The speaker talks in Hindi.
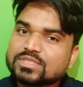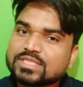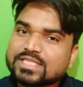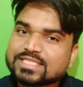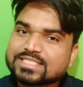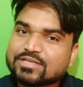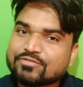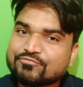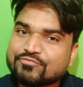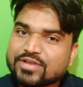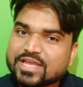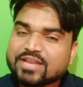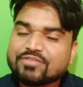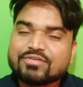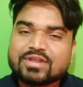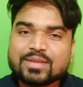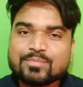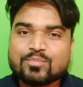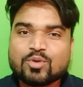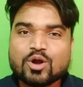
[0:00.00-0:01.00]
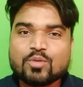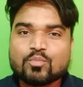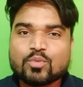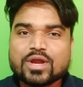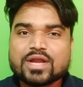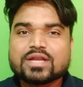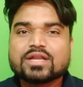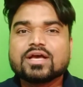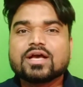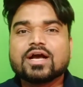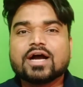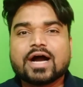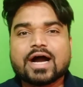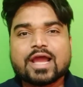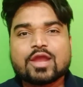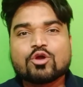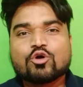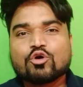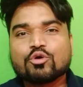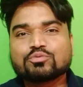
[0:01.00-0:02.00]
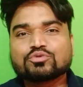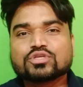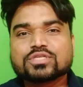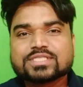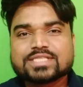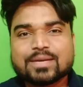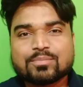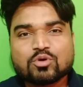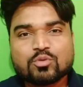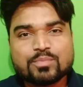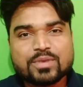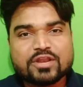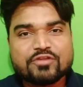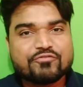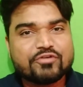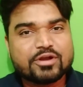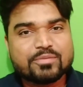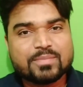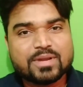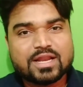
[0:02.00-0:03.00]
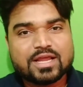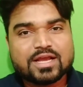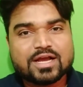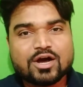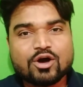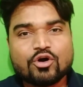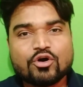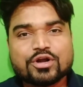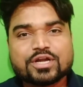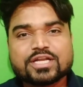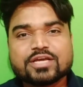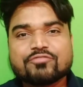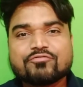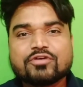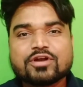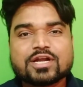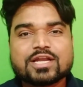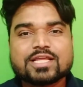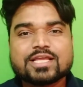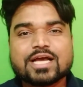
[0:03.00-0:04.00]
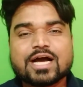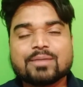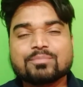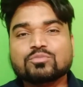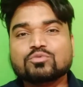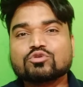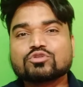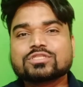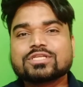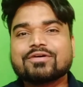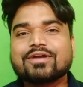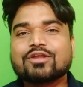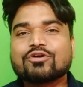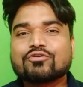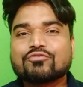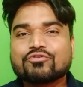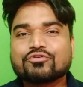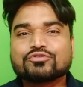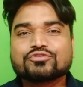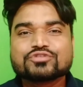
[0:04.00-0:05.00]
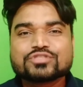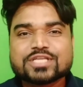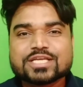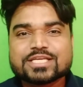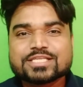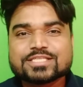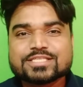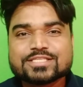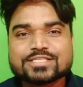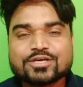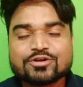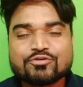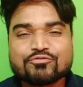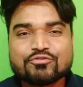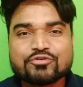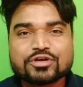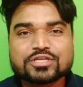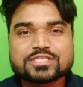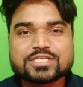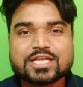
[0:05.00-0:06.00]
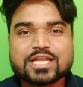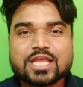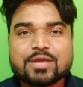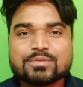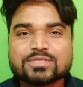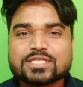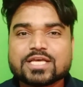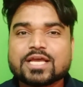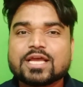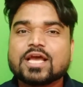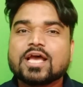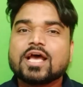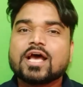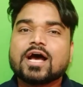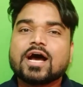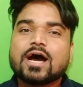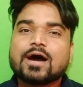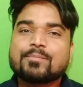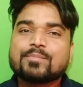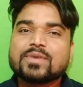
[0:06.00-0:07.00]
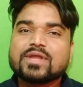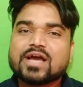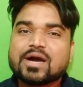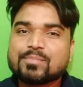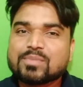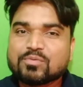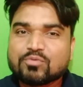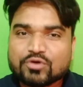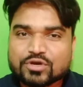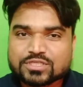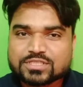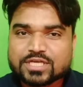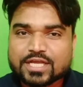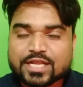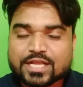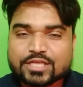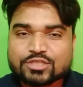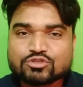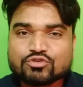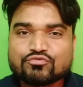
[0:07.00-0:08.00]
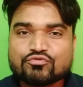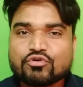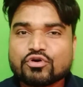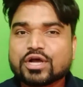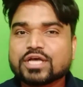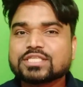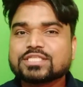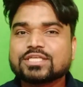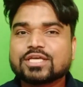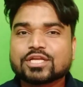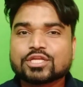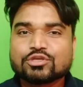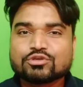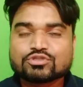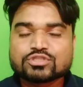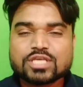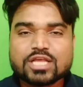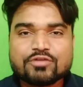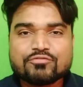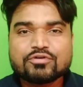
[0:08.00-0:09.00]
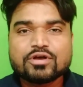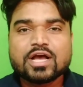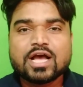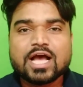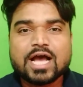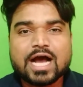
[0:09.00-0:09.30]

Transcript: दिस अ वेरी वेरी इंपॉर्टेंट पॉइंट आई होप सो इससे आपको बेनिफिट मिलेगा और डेफिनेटली आप दूसरे वाले को दूसरे किसी इंसान को फोकस करने की बजाय अपने आप पे फोकस करेंगे सो फोकस यानी यू सेल्फ